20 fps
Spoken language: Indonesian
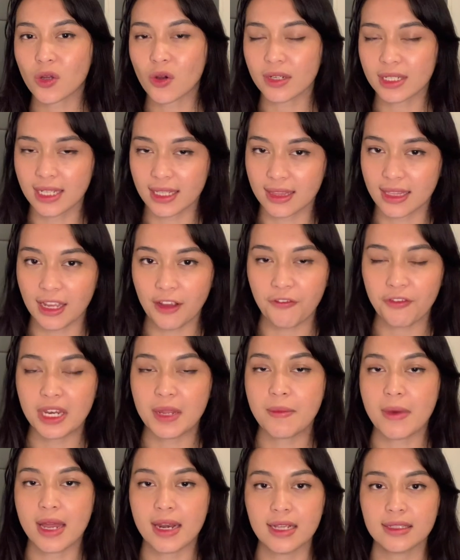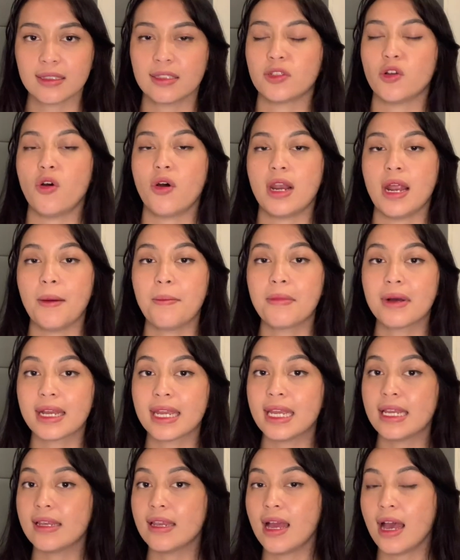kognitif di mana seseorang
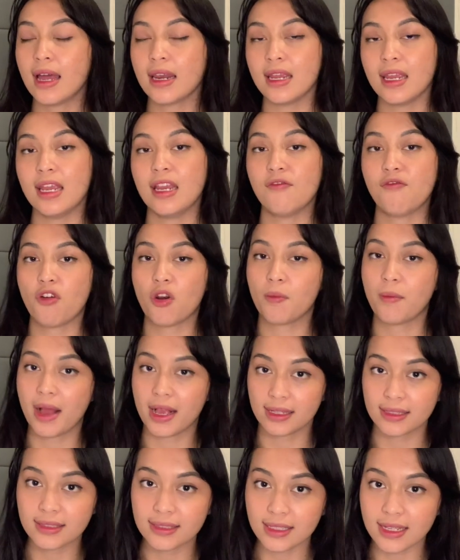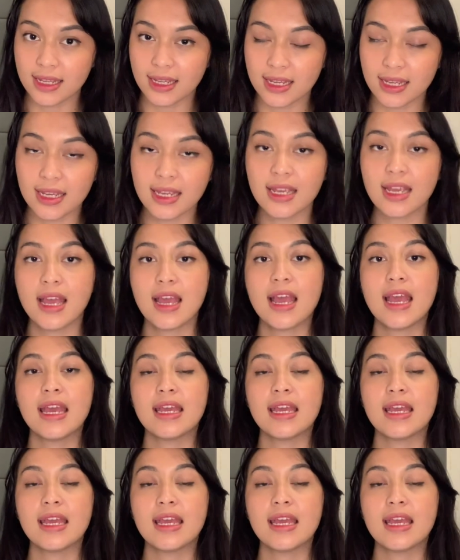menghindari informasi